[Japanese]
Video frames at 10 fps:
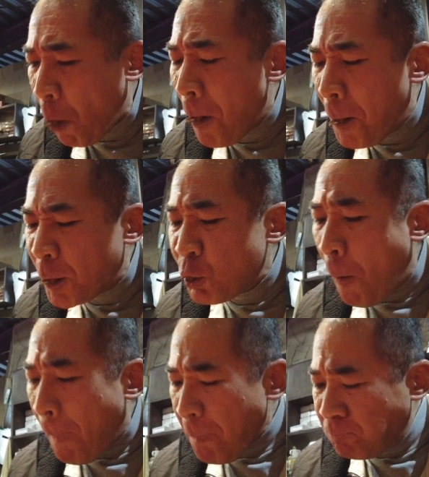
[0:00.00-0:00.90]
たまりま
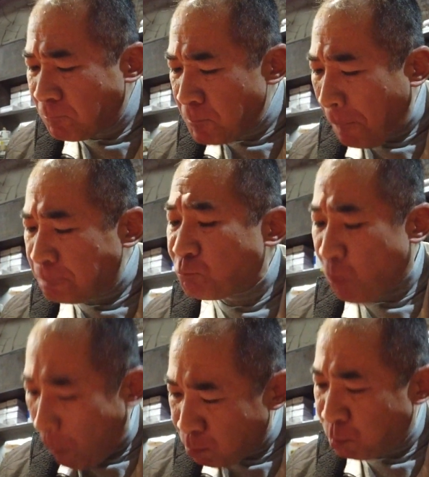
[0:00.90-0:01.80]
せんわ。こん
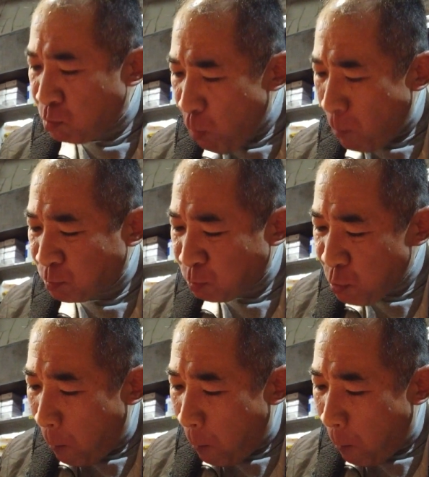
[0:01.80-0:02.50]
なん食うの初めてやからね、